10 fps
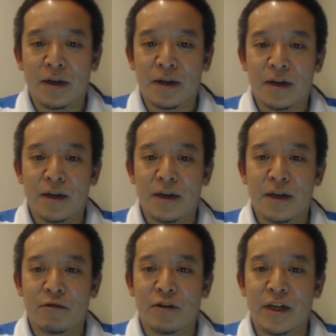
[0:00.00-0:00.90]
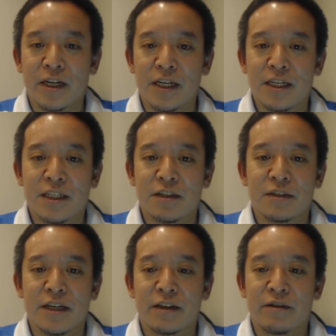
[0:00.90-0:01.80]
えー、国内市
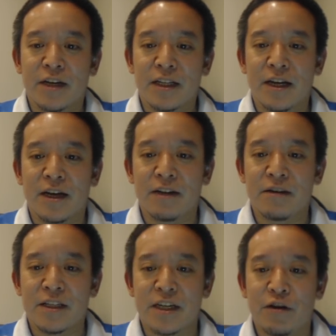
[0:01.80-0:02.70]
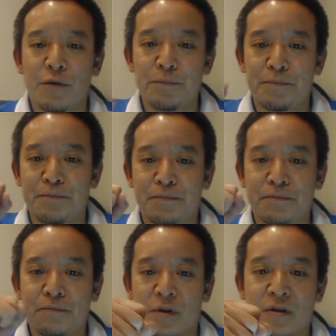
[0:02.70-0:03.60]
長選挙に勝って NHK を
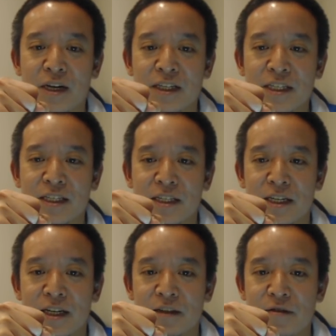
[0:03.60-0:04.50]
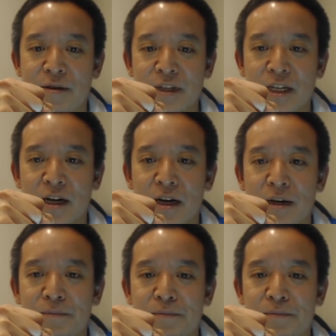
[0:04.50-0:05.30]
ぶっ壊す。ありがとうございました。